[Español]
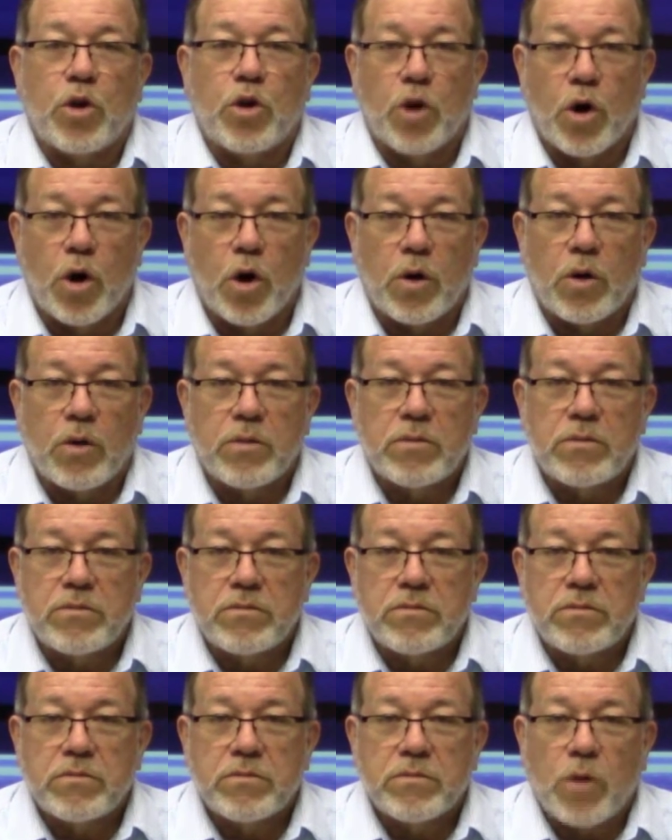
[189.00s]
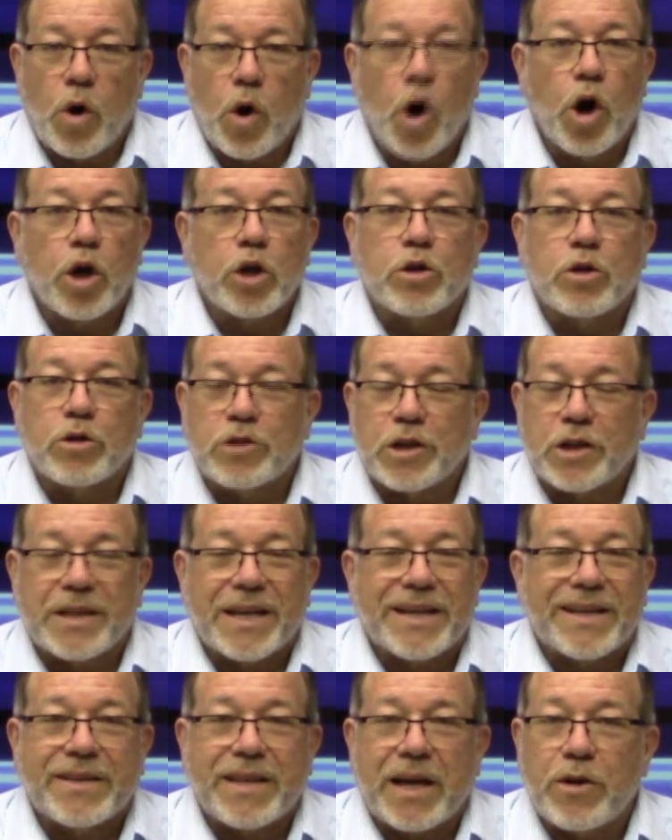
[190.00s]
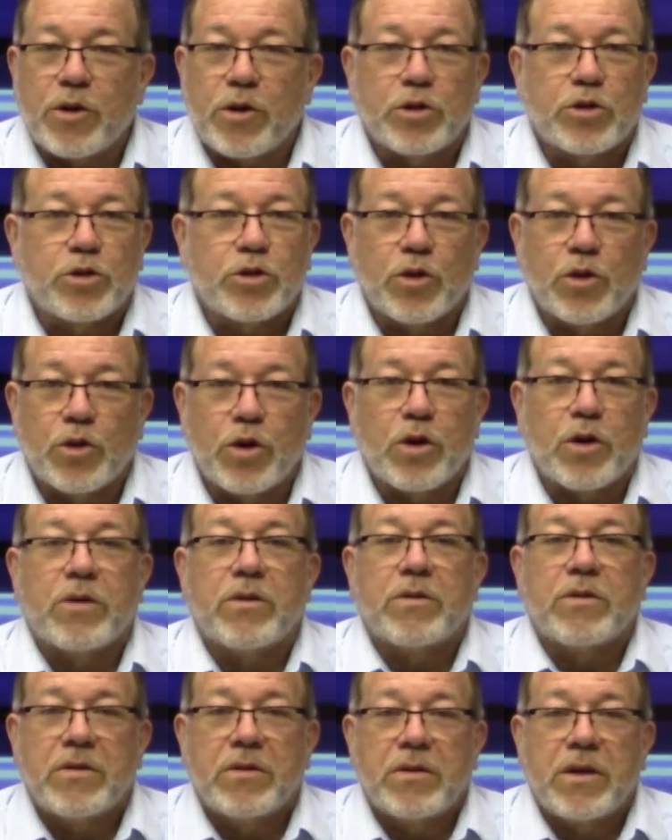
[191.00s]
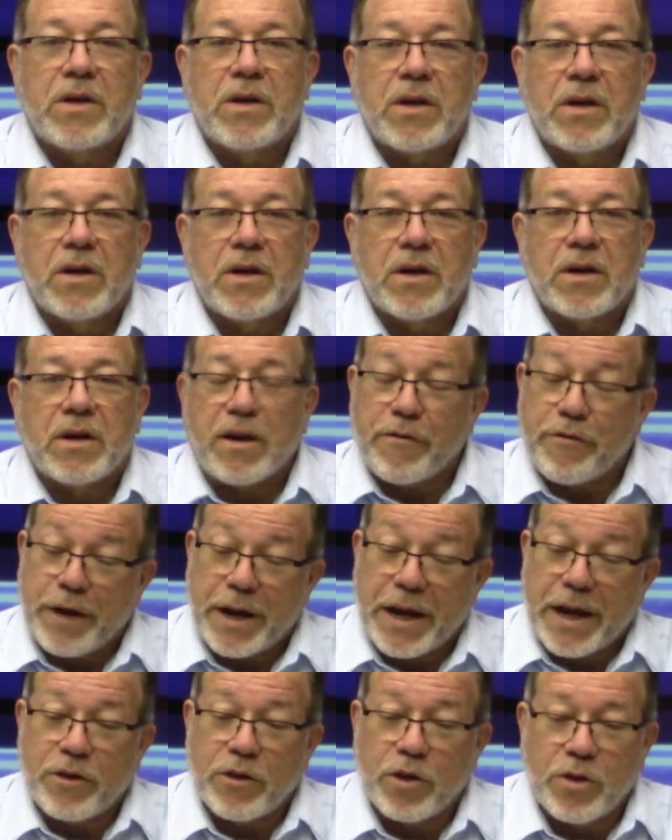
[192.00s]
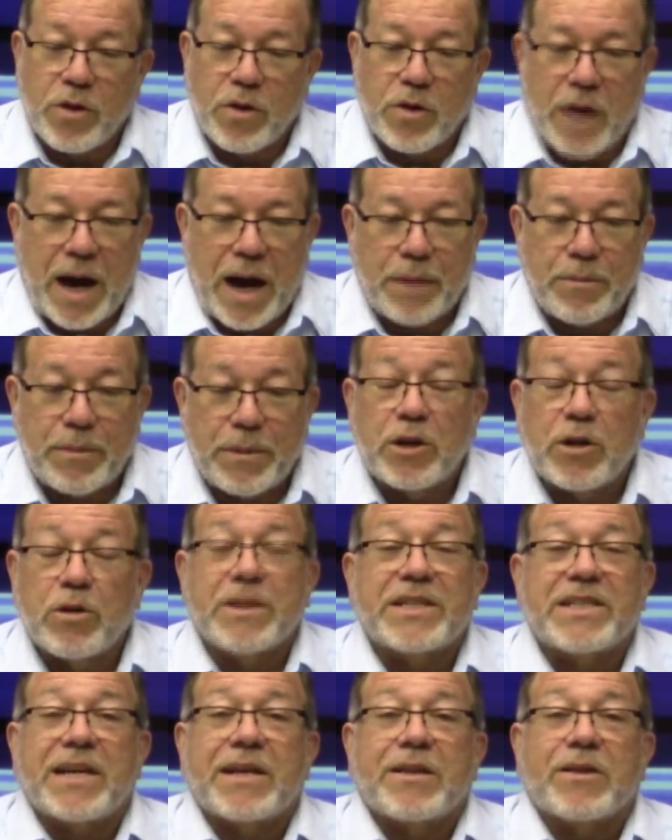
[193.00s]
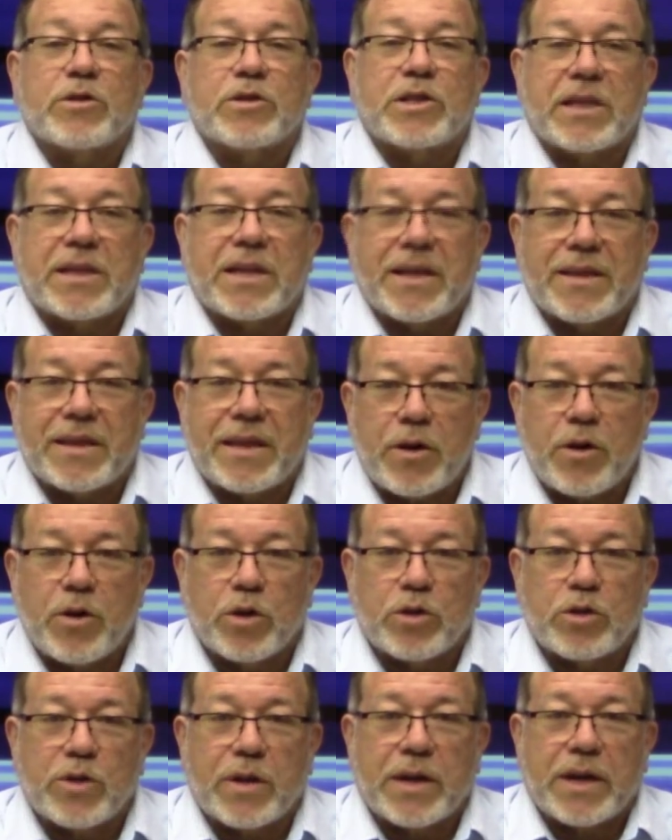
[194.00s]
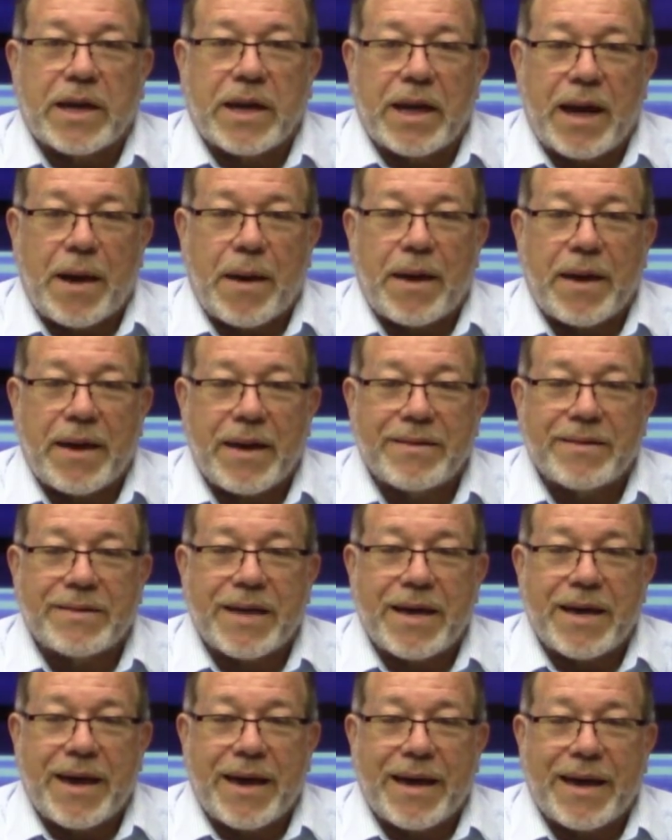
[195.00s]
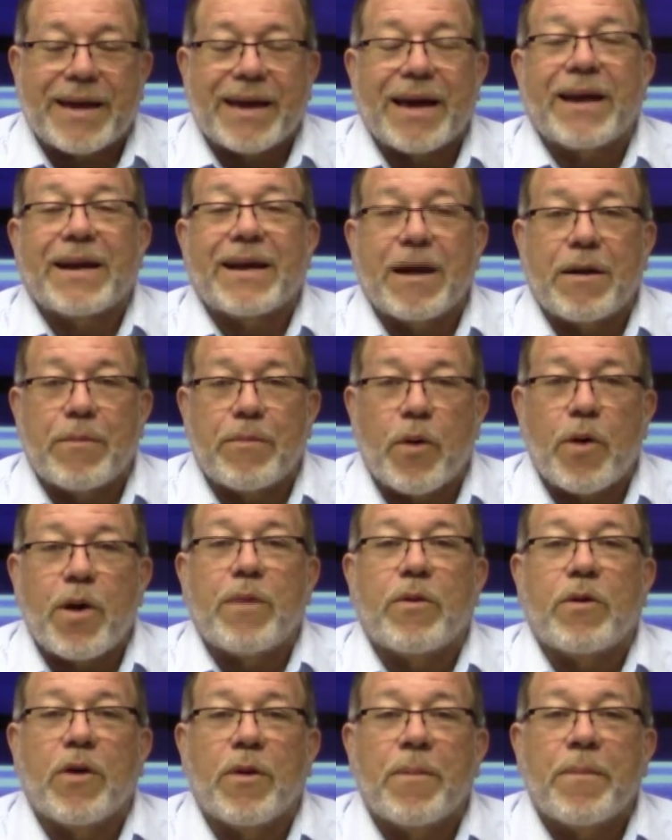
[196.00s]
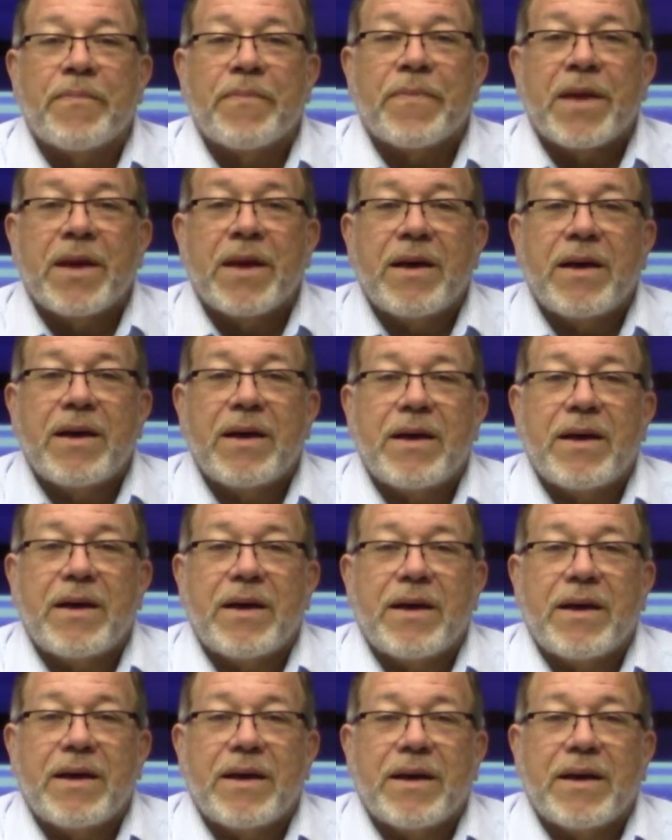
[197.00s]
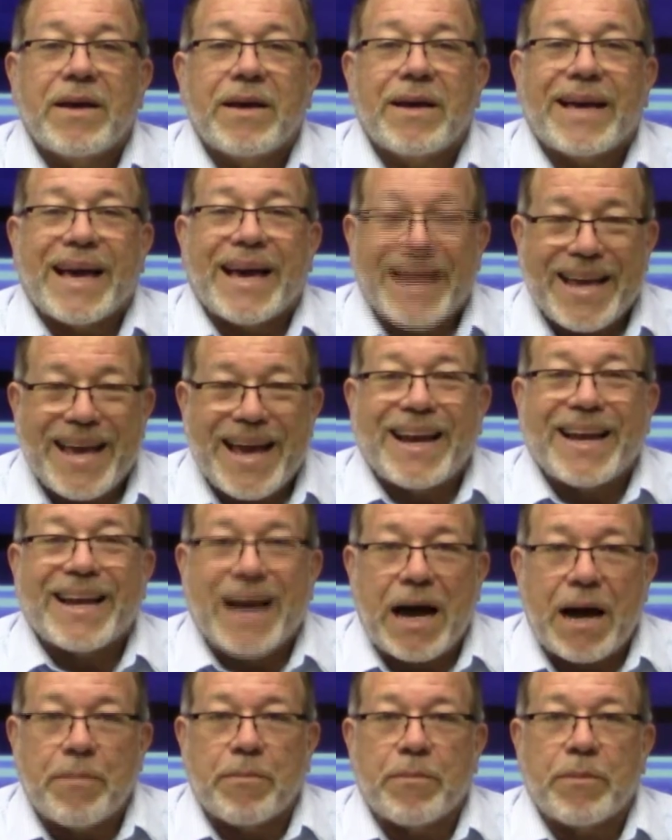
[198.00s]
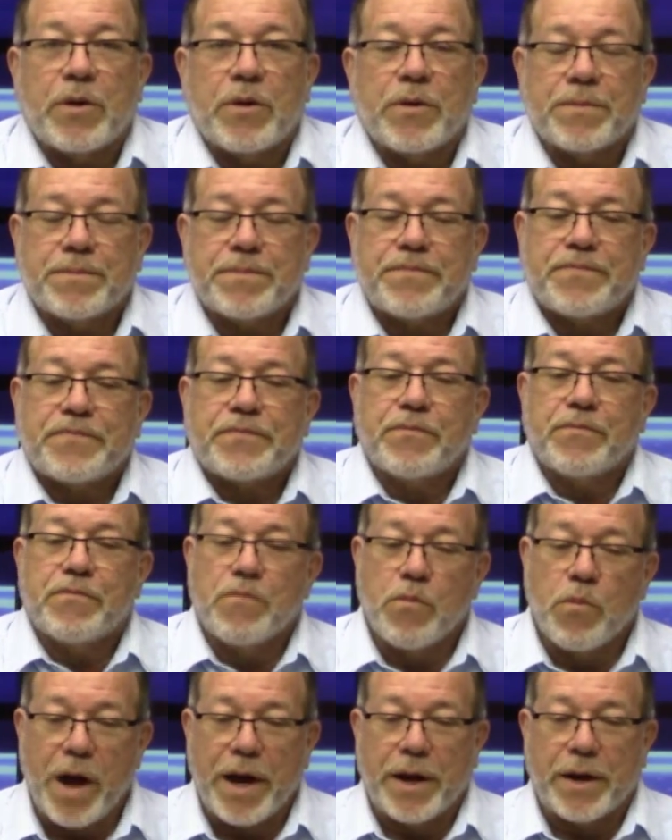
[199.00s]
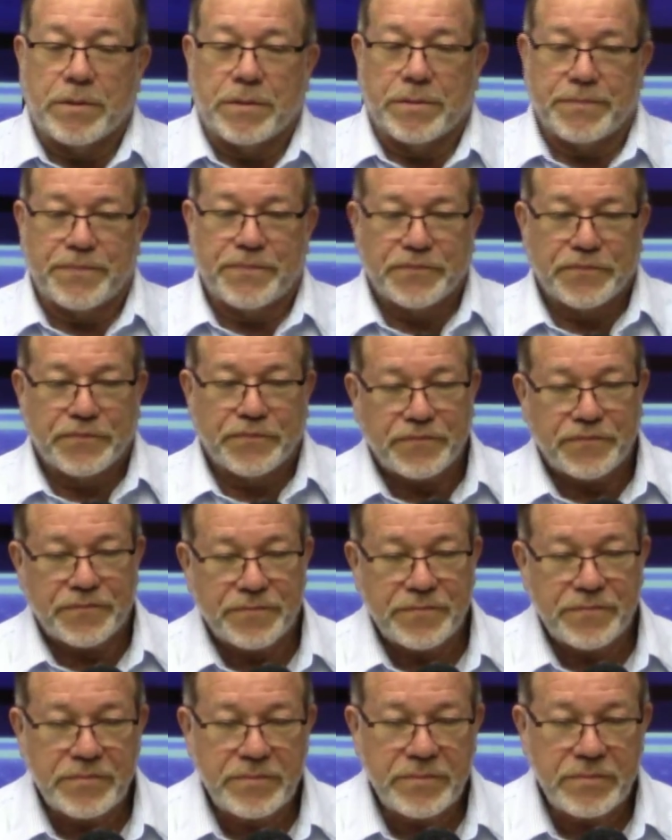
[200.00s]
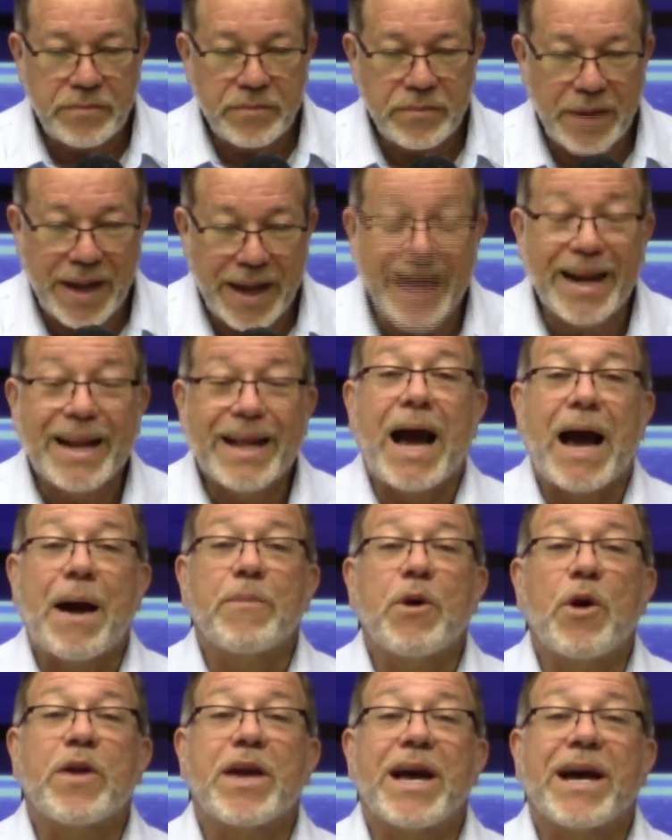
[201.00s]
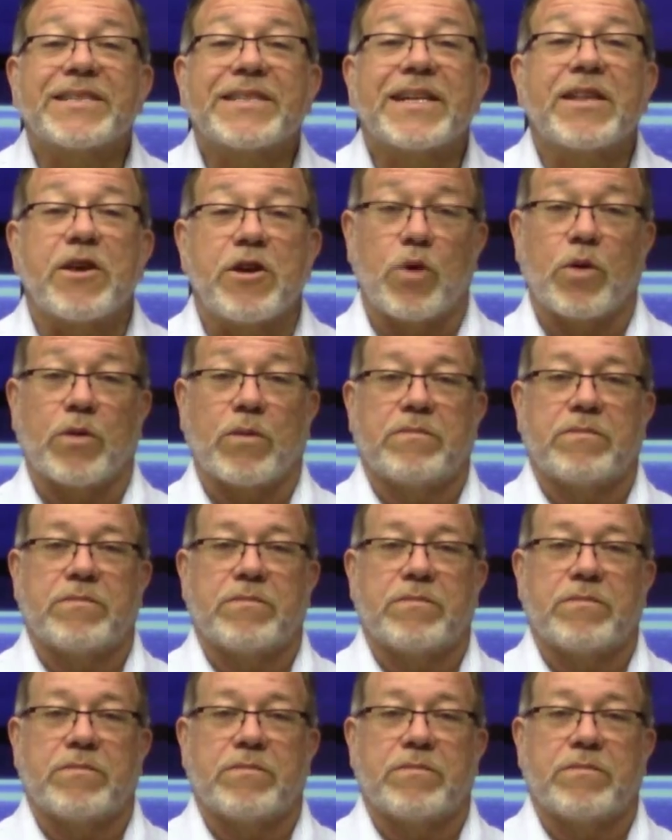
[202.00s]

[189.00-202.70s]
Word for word: no, otro 78 no. Refiriéndonos al 1978 en que la gente, en que el, que el pueblo quería el cambio. Bueno, el cambio ya se dio